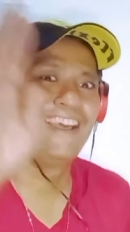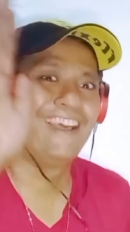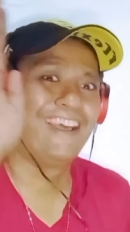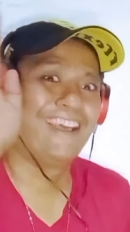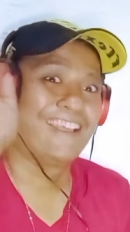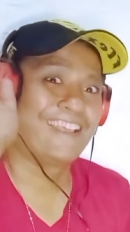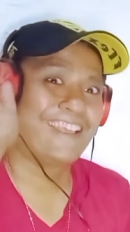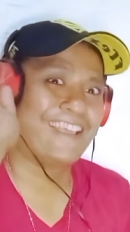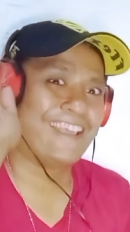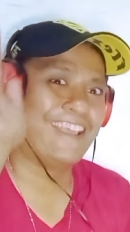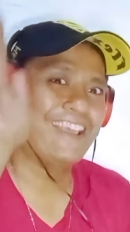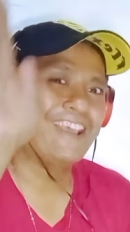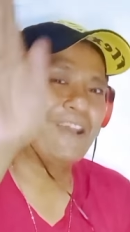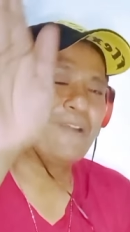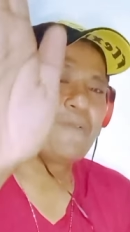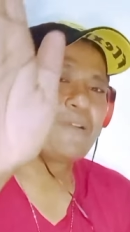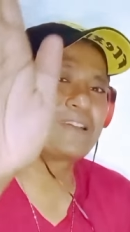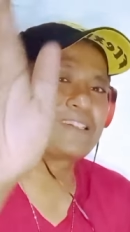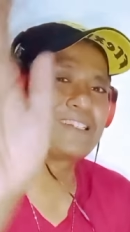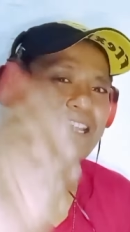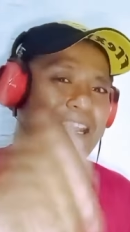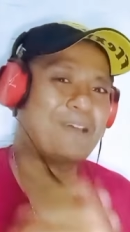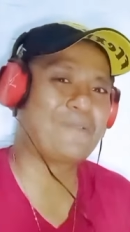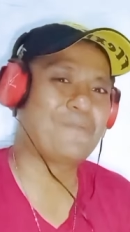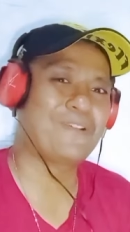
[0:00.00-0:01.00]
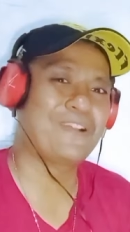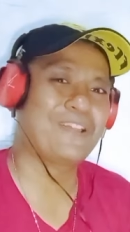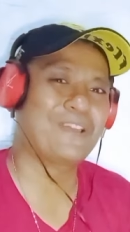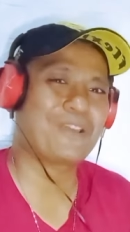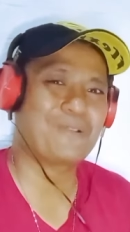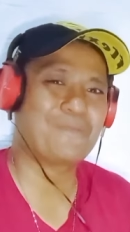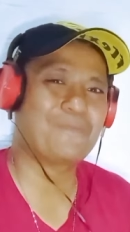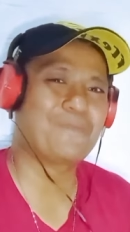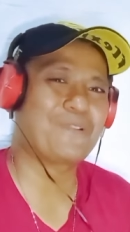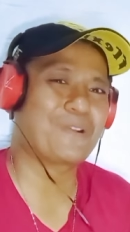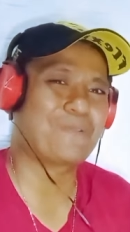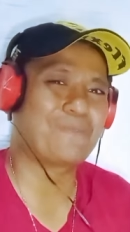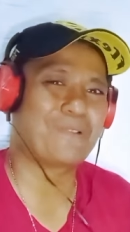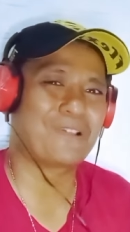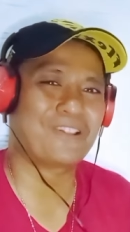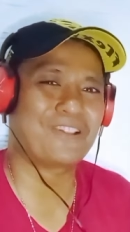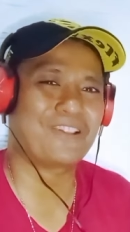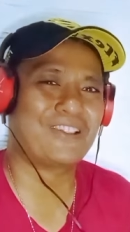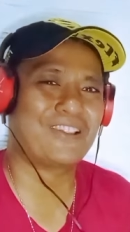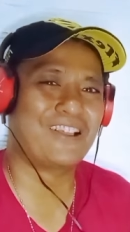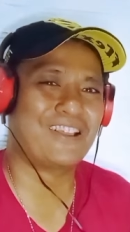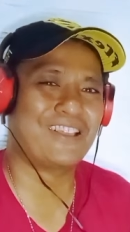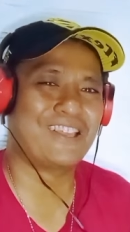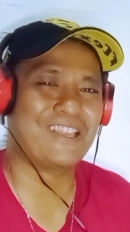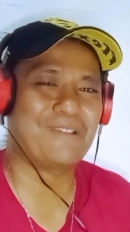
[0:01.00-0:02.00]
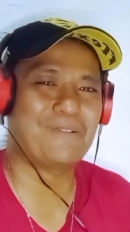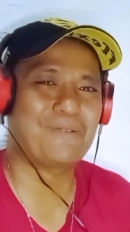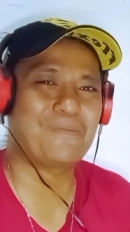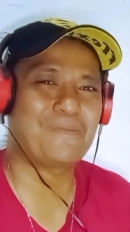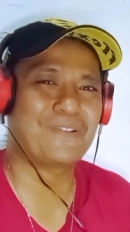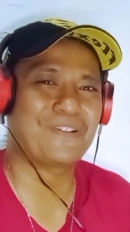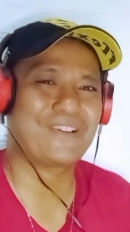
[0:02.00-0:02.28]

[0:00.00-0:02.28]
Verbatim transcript: oke okay. wassalamualaikum warahmatullahi